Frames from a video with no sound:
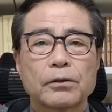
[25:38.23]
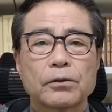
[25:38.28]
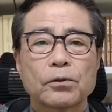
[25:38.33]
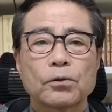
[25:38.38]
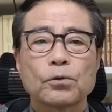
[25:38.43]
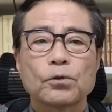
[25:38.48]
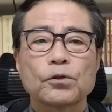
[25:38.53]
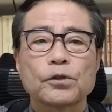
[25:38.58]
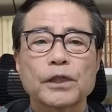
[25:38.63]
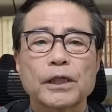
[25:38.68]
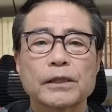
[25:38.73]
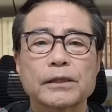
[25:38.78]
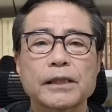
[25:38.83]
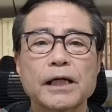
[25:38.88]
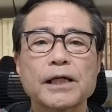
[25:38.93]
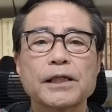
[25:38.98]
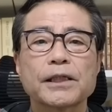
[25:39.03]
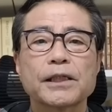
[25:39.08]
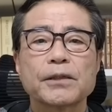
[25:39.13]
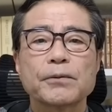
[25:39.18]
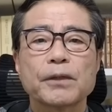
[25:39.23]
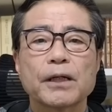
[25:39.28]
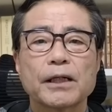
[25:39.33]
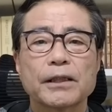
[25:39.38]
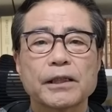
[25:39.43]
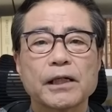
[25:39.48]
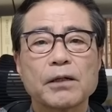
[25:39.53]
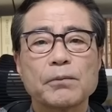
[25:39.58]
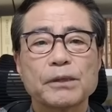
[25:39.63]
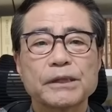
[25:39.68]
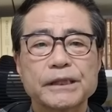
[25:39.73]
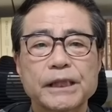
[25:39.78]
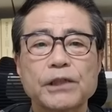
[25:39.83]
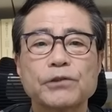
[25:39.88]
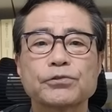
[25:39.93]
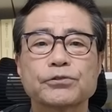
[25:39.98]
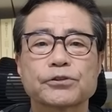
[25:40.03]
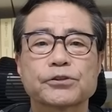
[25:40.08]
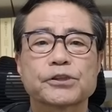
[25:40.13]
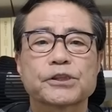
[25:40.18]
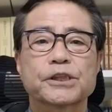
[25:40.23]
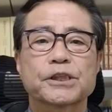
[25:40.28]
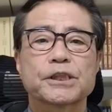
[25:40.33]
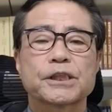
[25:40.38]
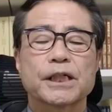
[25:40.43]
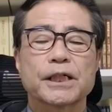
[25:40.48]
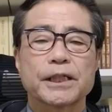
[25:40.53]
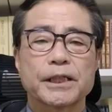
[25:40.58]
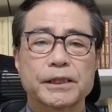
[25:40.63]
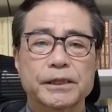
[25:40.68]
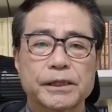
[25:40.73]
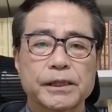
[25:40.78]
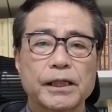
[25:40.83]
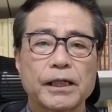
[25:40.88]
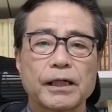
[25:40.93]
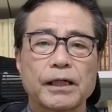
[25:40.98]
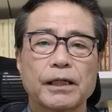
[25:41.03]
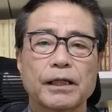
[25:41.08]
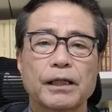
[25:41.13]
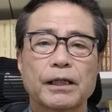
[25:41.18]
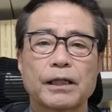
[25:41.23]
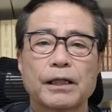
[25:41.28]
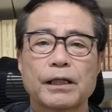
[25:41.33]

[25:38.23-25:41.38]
ところで最近片山前副知事がですね、